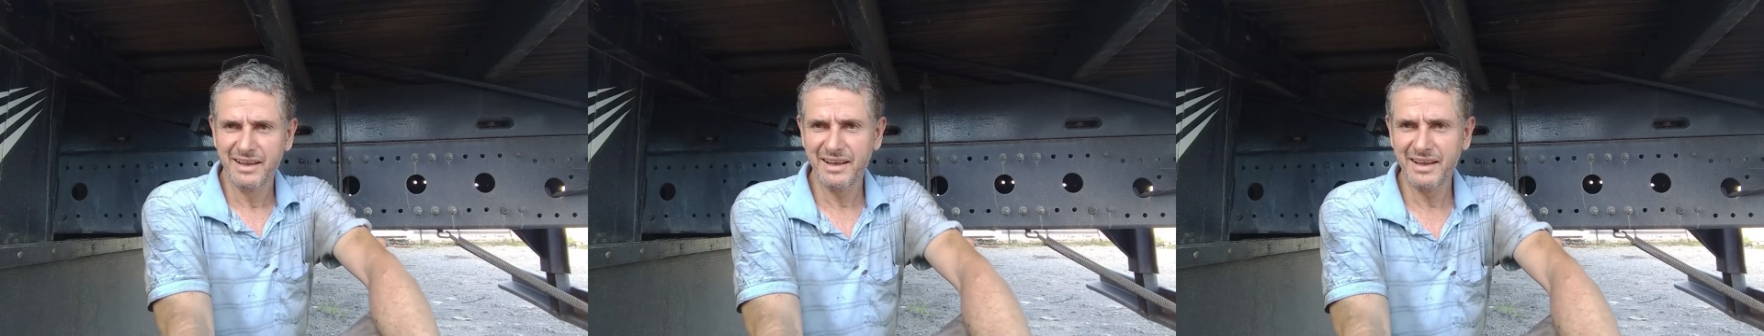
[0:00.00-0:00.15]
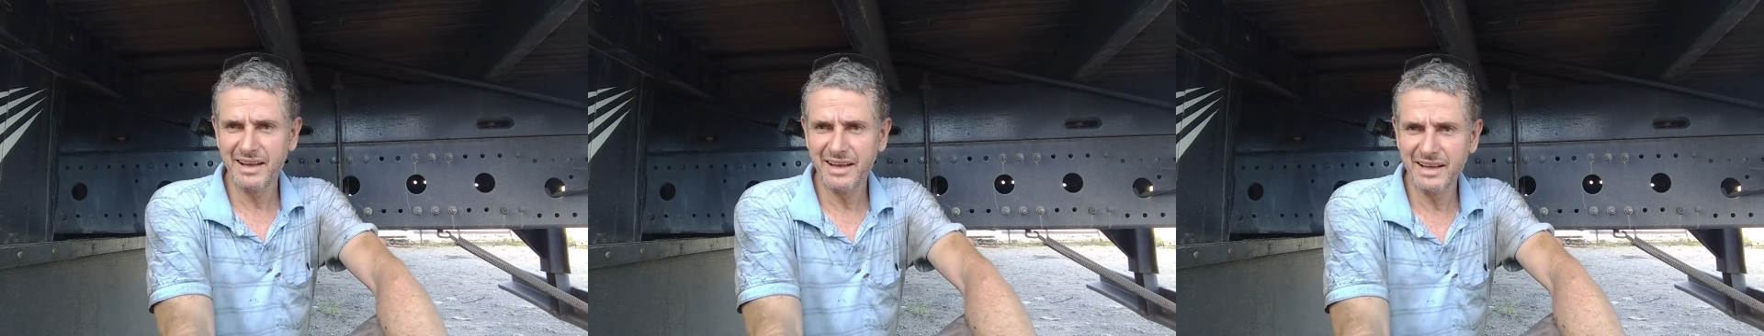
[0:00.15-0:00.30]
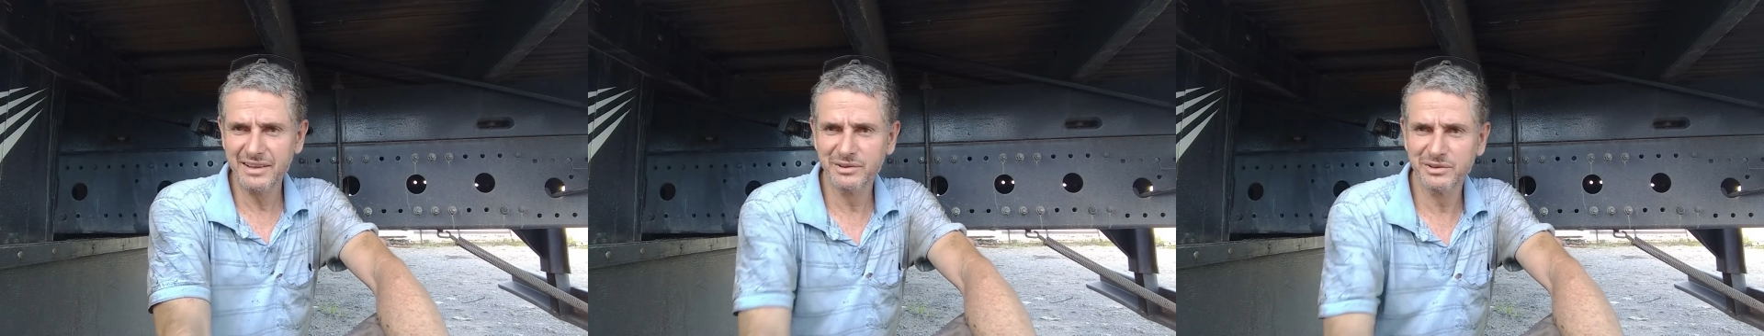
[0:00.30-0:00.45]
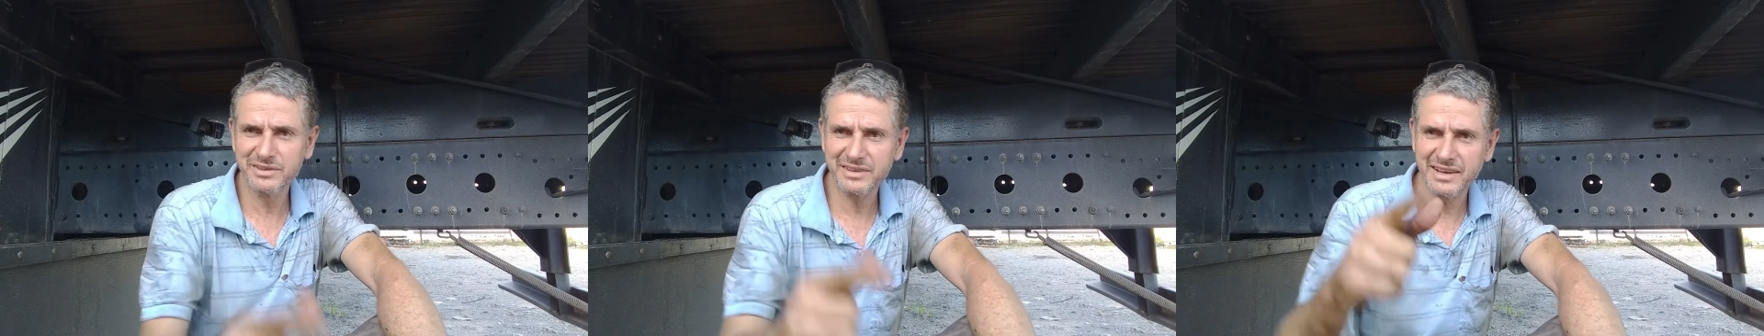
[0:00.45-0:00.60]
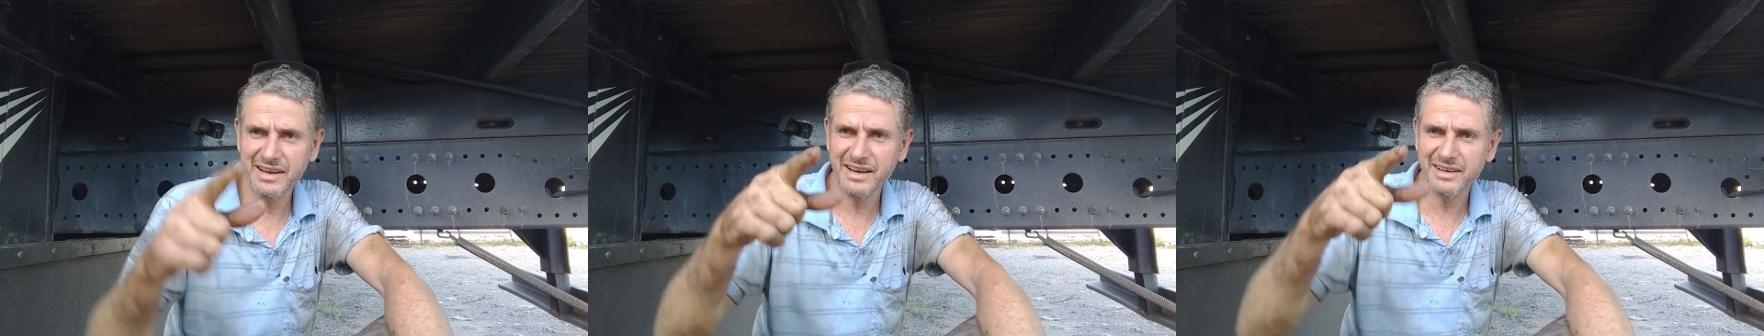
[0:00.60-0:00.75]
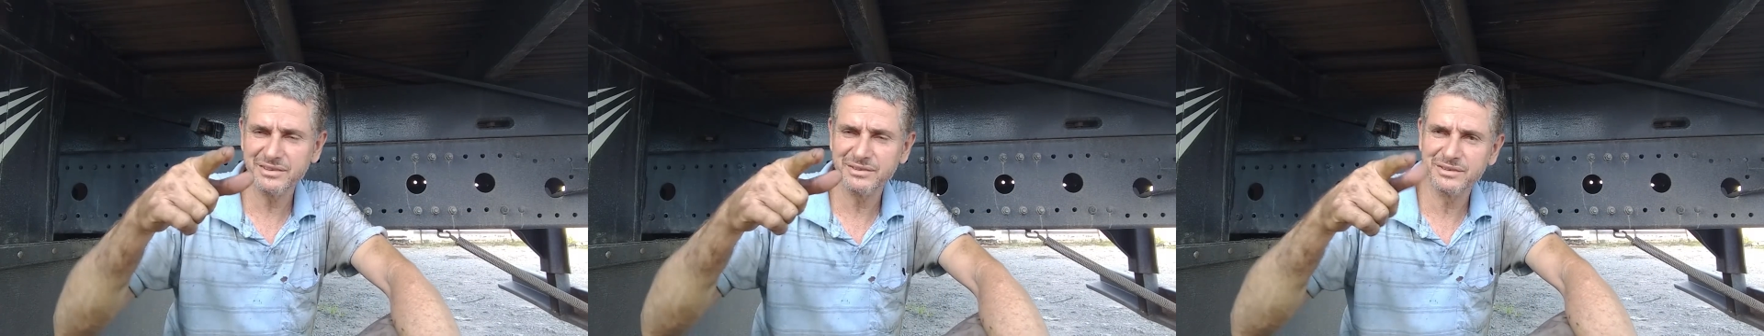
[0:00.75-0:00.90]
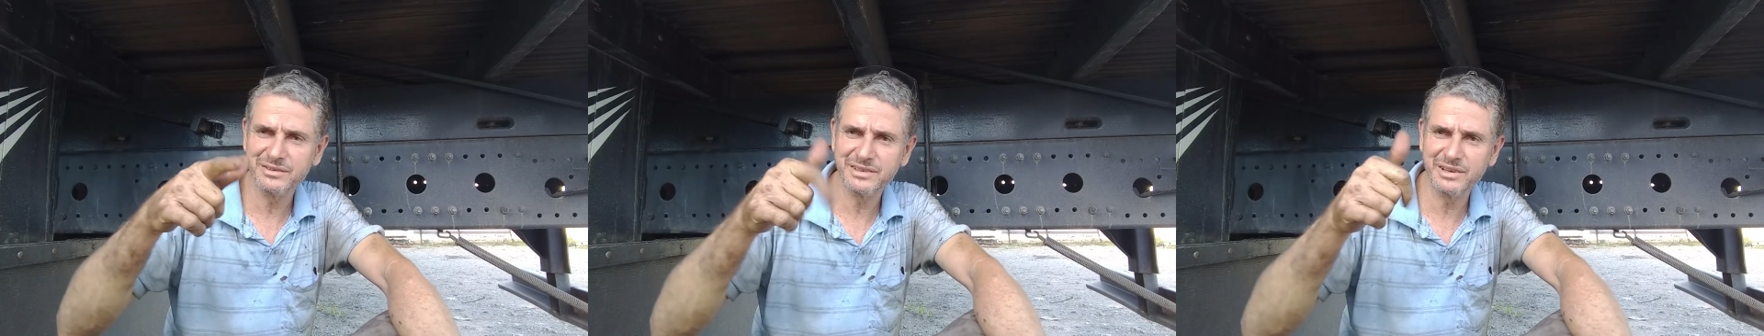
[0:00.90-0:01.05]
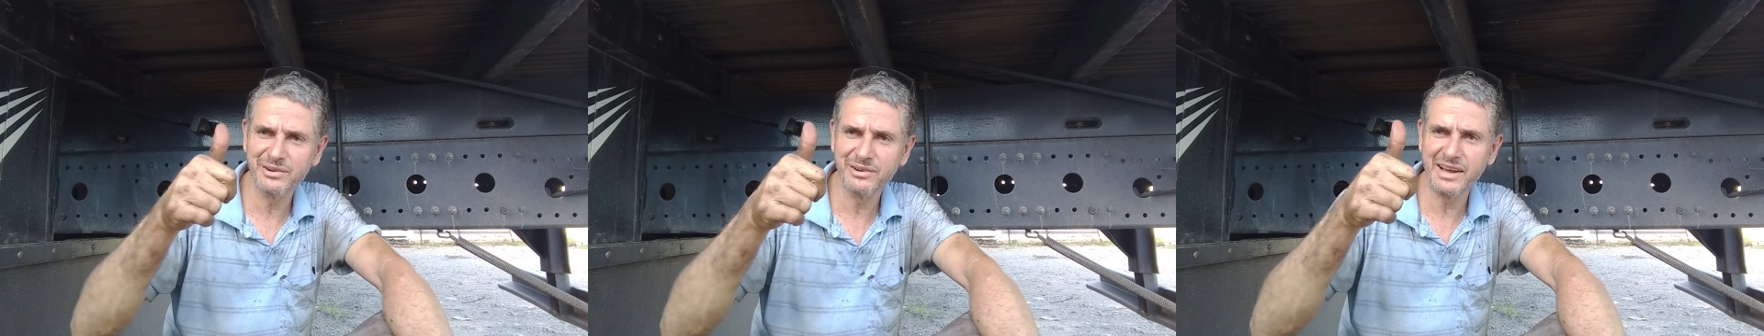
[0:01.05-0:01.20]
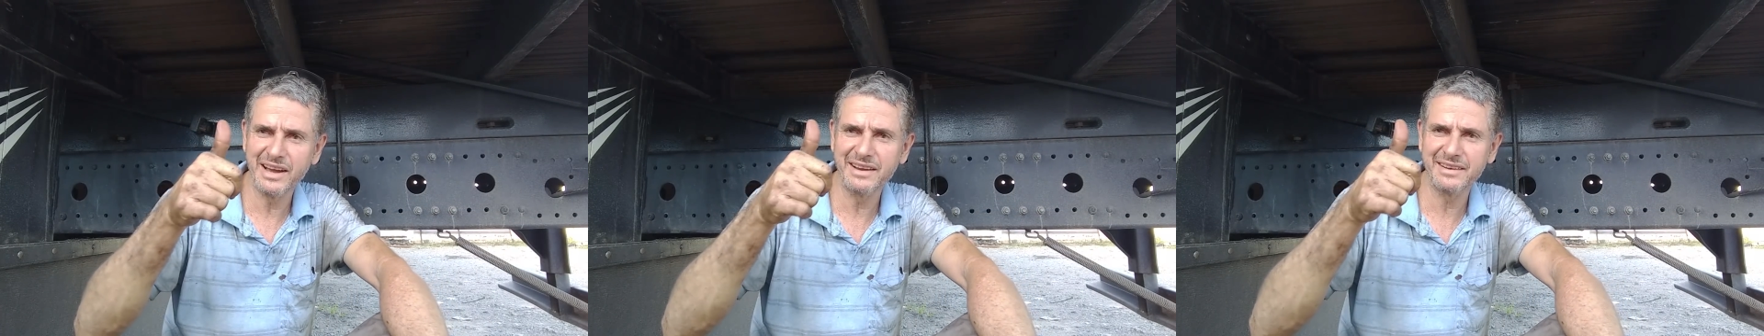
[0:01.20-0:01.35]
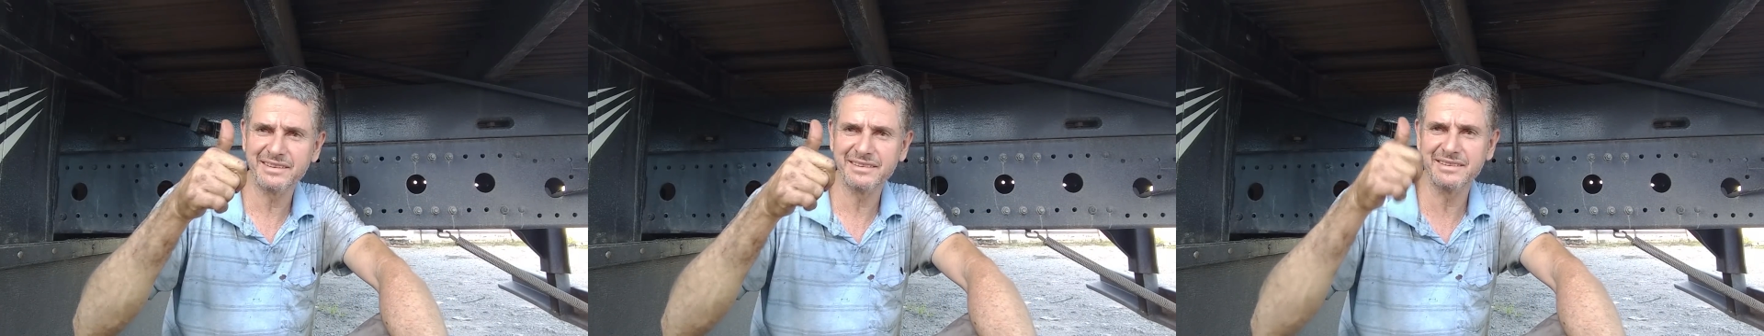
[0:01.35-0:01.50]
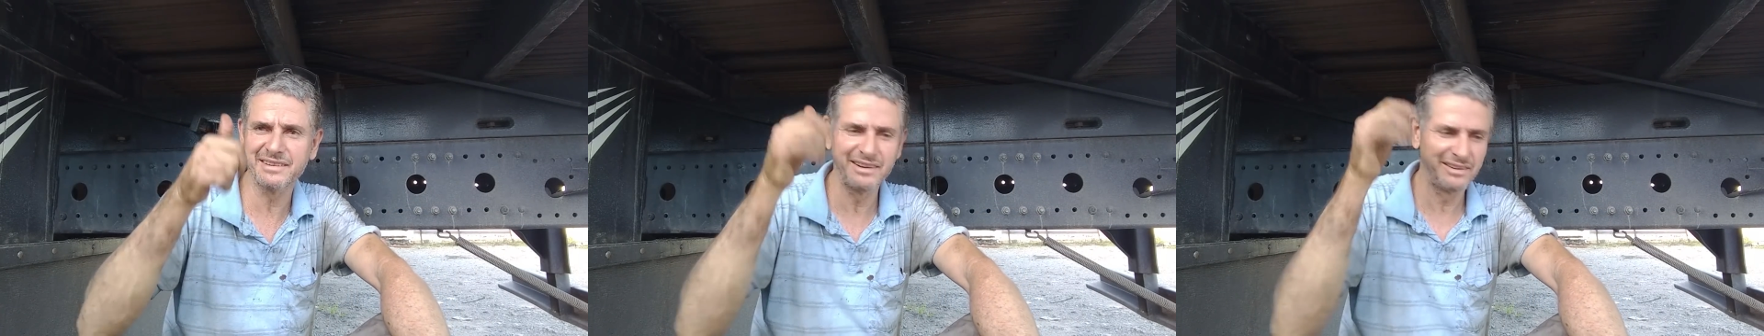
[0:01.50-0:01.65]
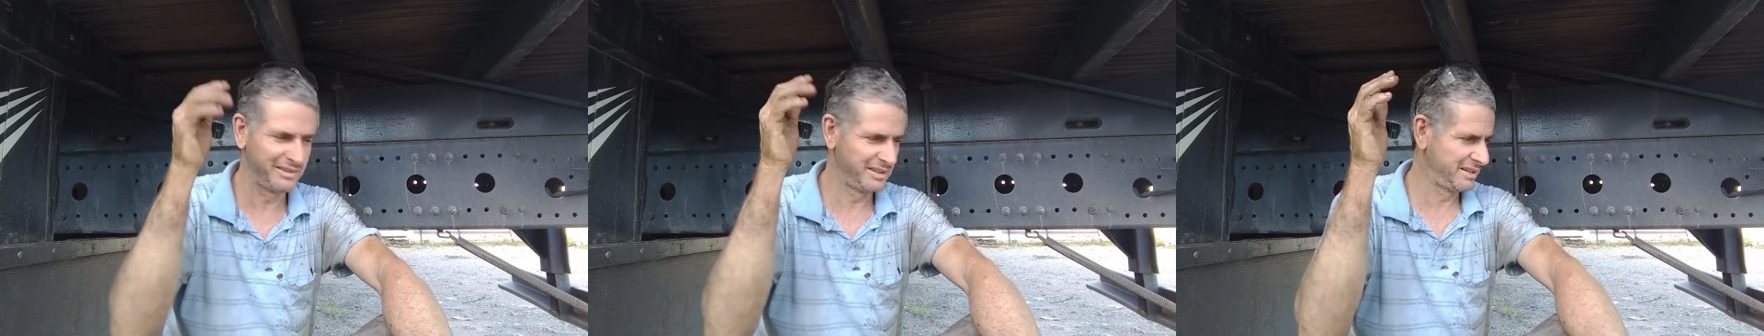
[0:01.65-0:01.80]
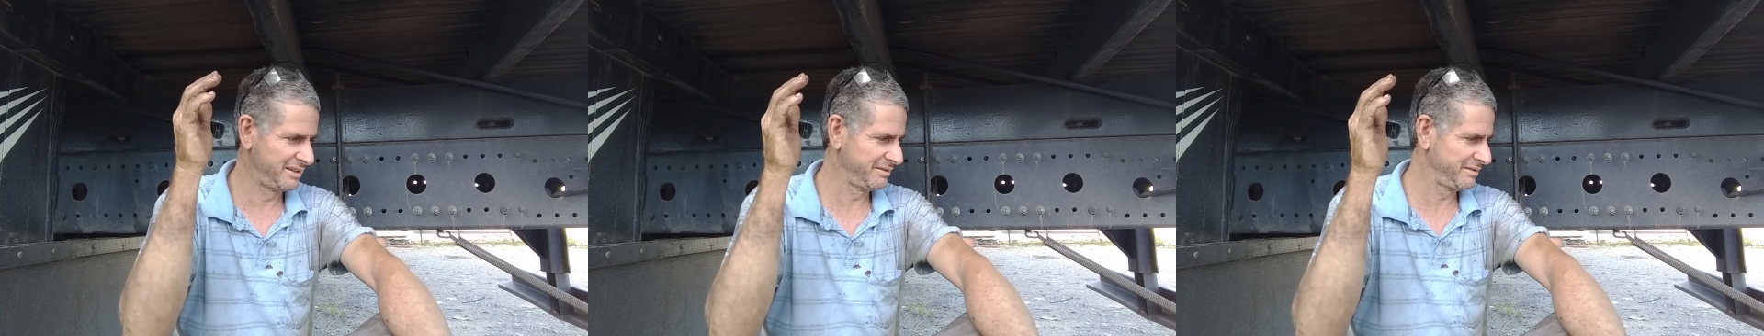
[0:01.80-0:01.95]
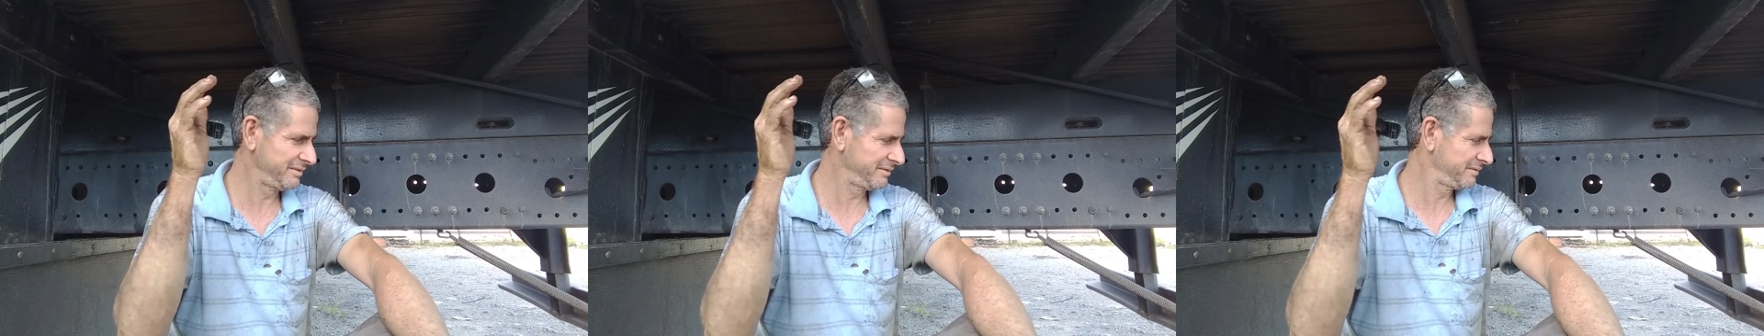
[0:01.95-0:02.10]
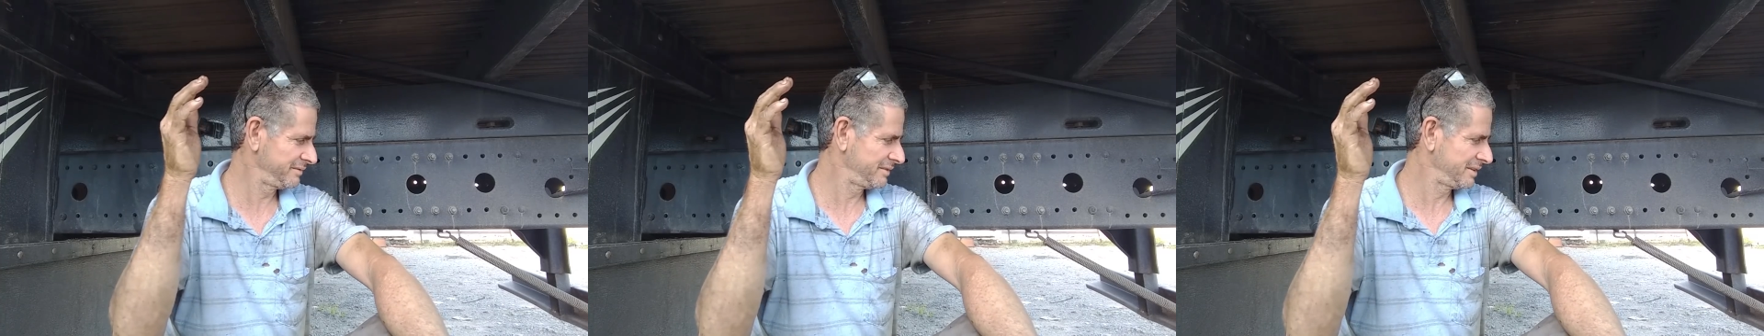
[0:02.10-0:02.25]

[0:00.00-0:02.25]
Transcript: É, não esquece do seu likezão não.